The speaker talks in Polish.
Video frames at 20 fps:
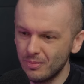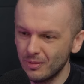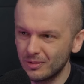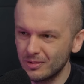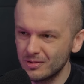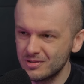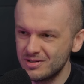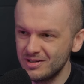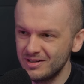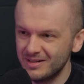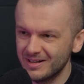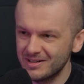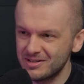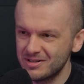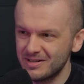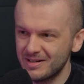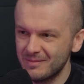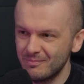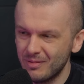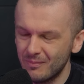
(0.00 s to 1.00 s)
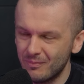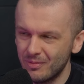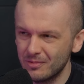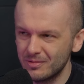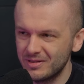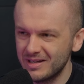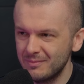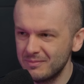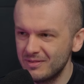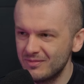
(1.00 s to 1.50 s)
po godzinach, czyli tam
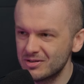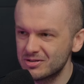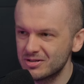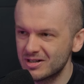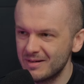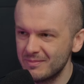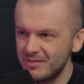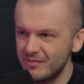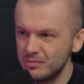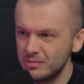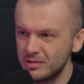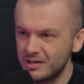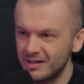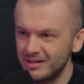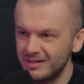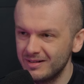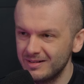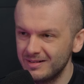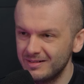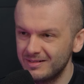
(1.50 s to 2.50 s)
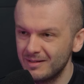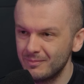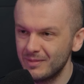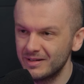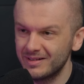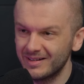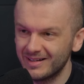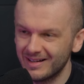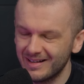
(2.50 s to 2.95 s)
popołudniami, wieczorami w weekendy tematy